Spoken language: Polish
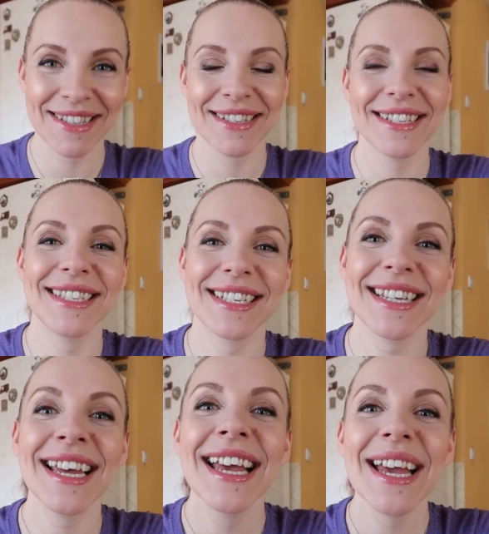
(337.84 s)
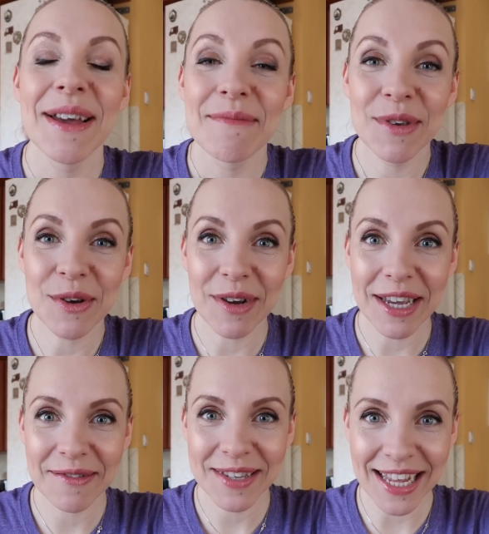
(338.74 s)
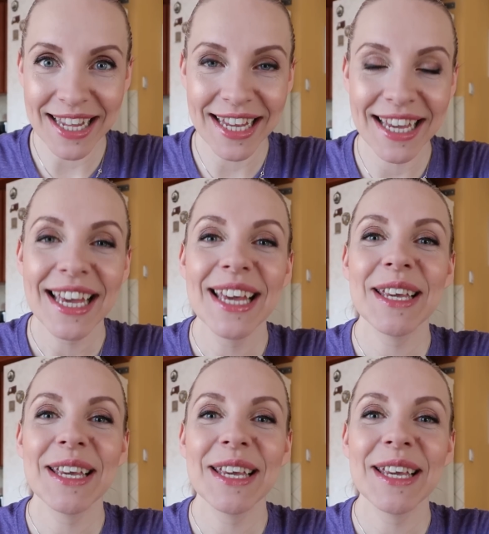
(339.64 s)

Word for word: Bardzo się cieszę. Mikołajek wstanie